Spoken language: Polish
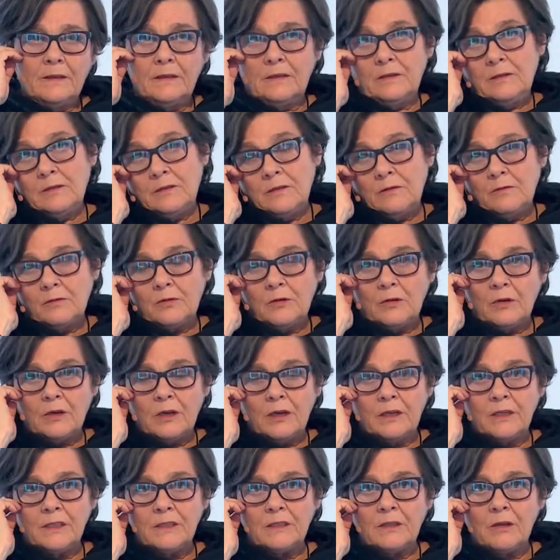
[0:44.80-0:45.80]
e, znowu
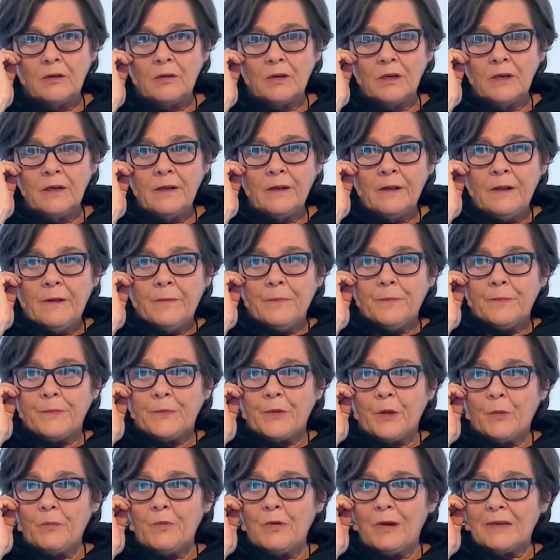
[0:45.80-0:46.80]
trochę historii.
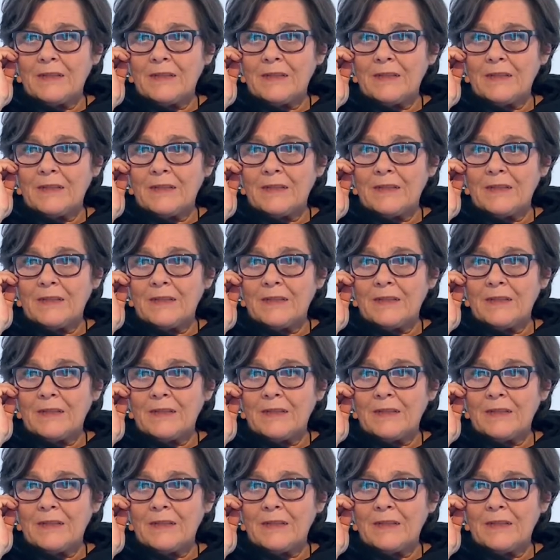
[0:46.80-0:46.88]
to była